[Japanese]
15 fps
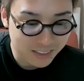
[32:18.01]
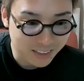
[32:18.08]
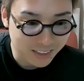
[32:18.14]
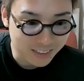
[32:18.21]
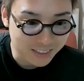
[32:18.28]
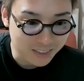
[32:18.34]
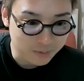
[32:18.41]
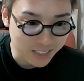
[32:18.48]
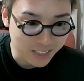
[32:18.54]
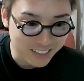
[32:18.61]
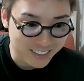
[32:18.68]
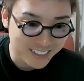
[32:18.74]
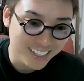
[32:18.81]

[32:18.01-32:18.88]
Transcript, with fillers: 中地さんみたいに。